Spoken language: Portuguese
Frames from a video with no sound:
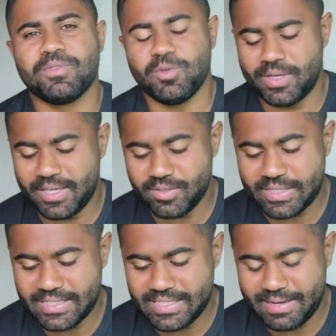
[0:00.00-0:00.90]
O que, que isso
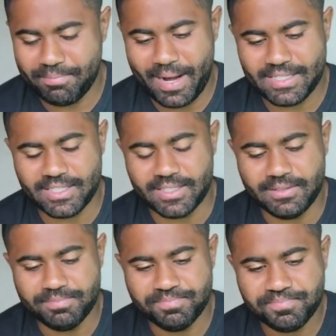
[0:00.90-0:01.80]
quer dizer na prática, né?